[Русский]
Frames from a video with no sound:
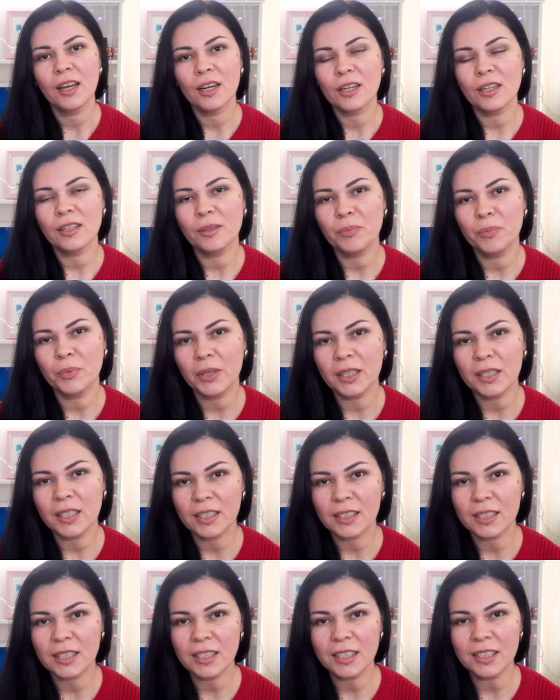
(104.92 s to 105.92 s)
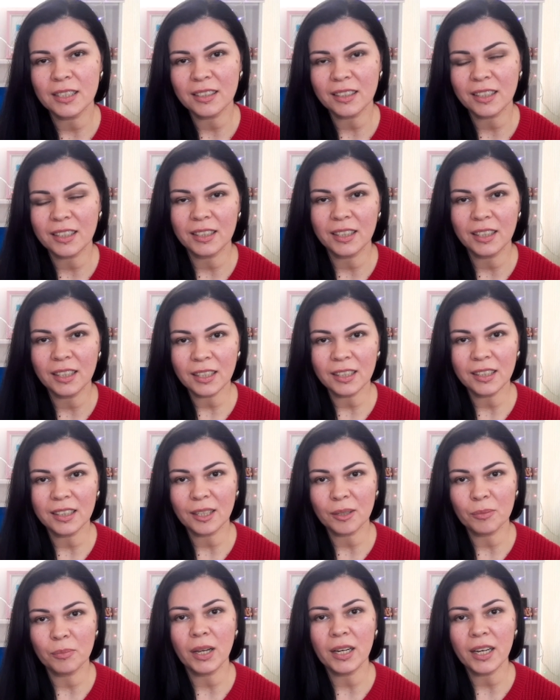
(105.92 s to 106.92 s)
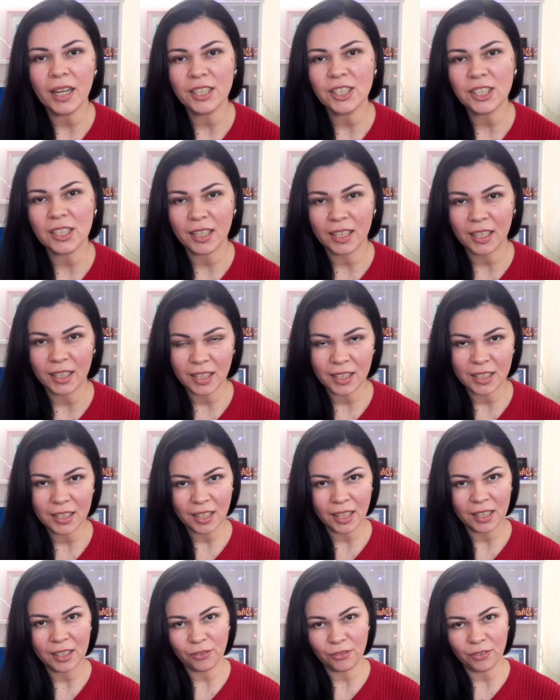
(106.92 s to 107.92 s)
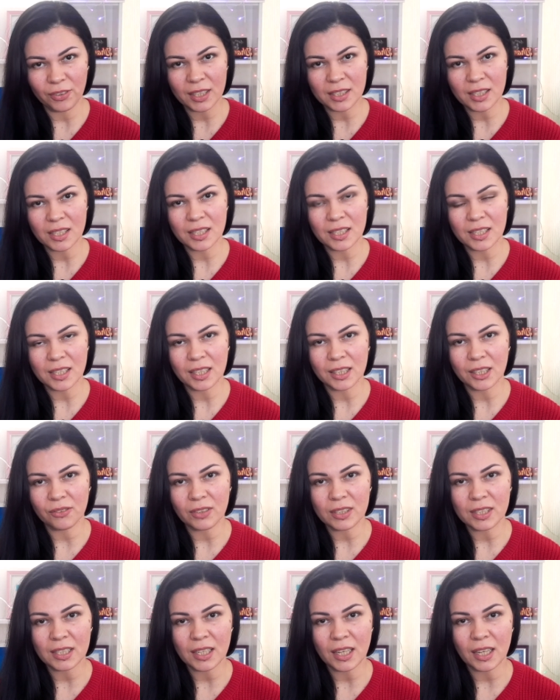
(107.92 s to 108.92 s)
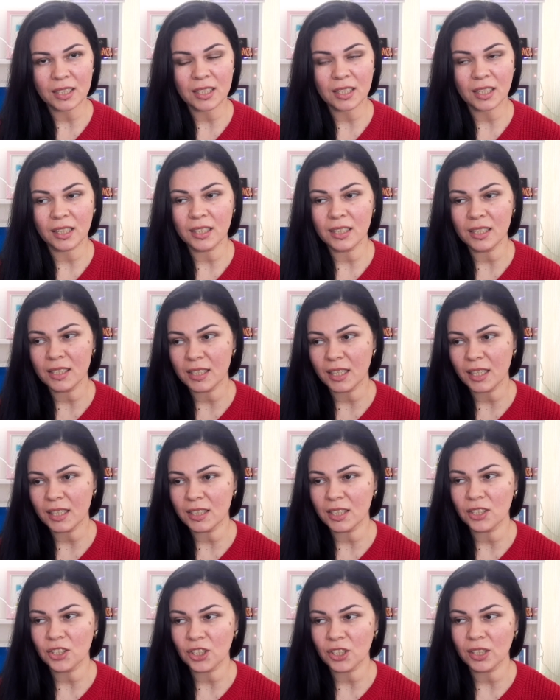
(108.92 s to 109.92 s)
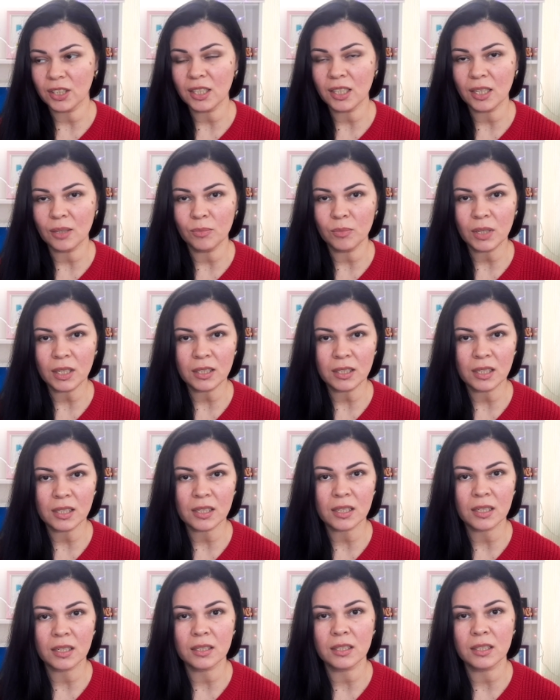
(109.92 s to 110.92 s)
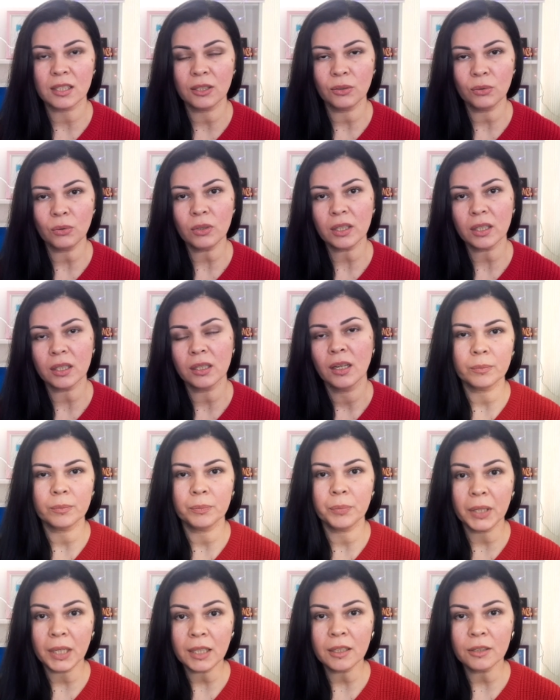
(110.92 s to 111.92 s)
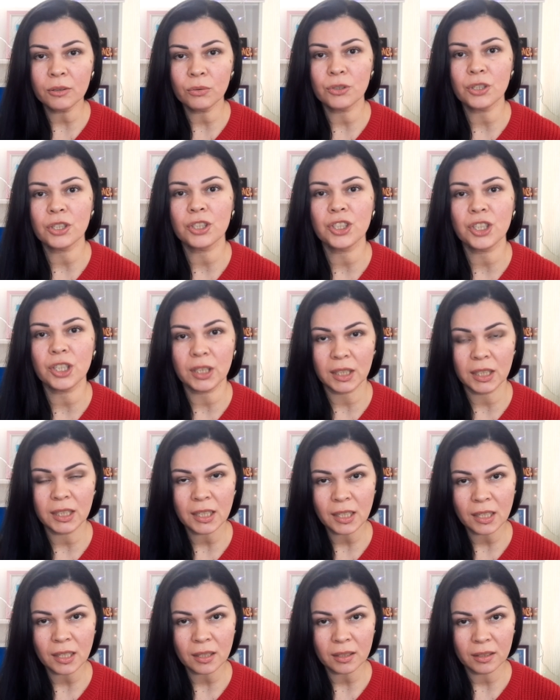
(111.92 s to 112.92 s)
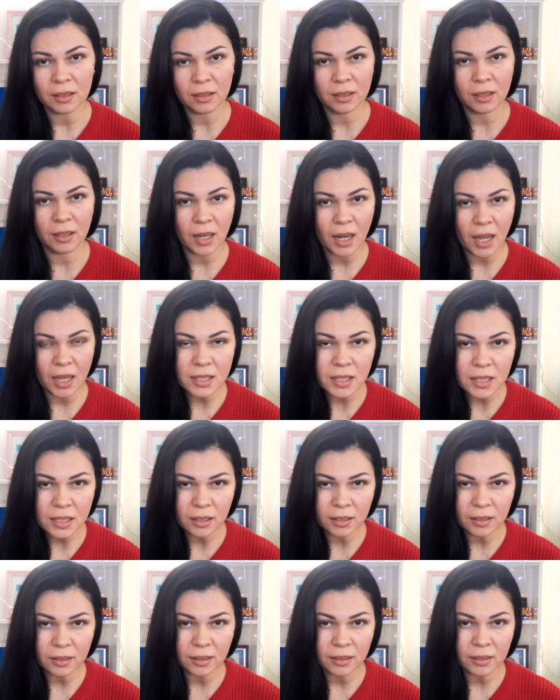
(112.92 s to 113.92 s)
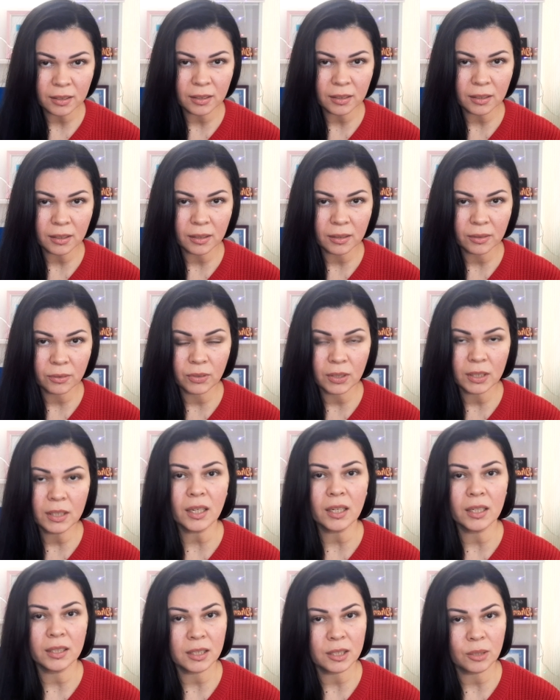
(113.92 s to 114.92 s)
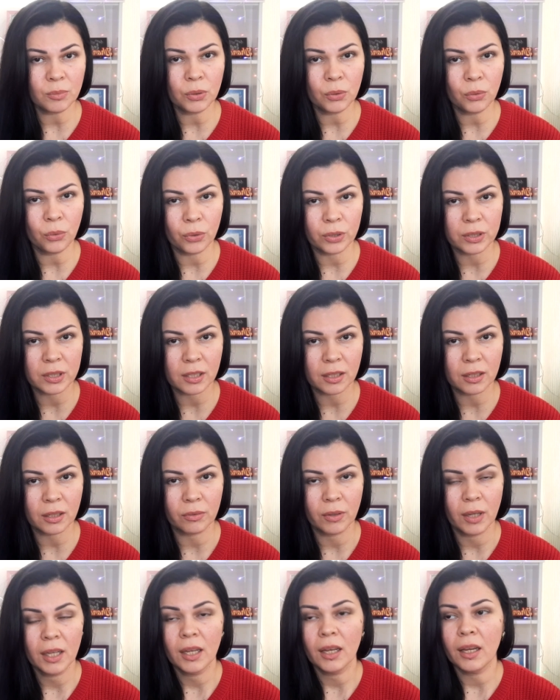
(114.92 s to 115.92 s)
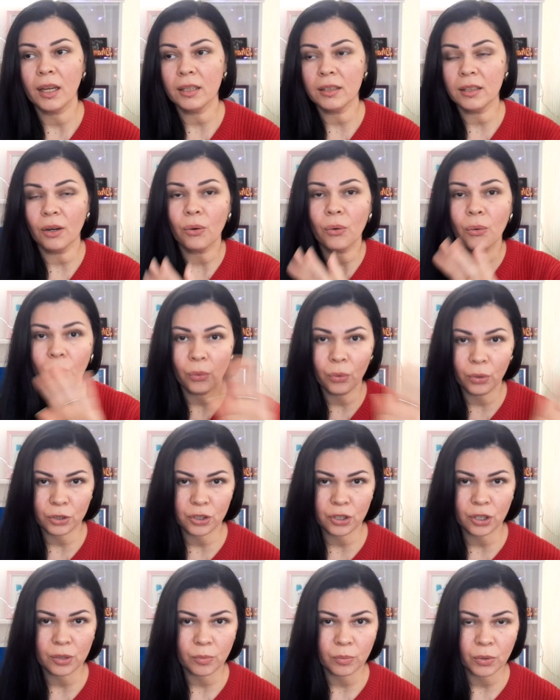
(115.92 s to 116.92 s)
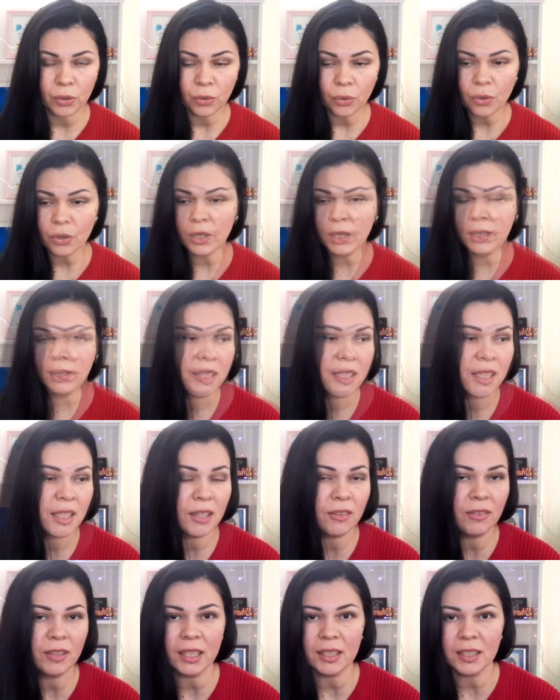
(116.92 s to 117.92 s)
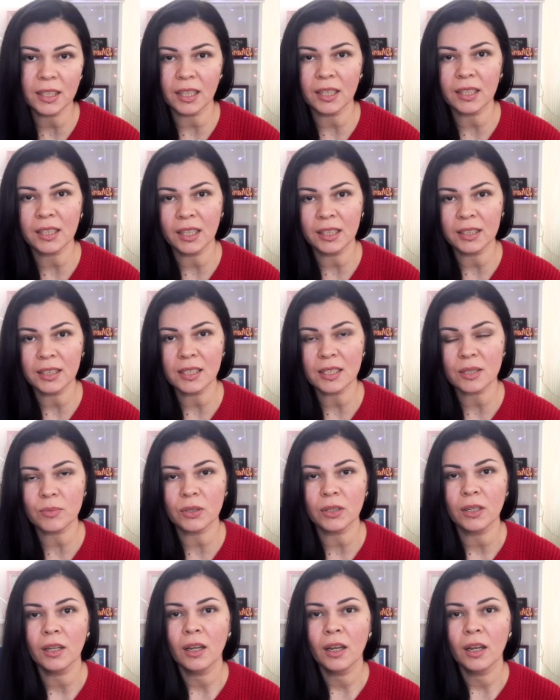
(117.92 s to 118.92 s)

э, приносил какие-то болячки, какие-то инфекции с этого садика. И за эти четыре месяца сынулька принял уже 4 разных э, вида антибиотиков. Это очень много. Для восстановления организма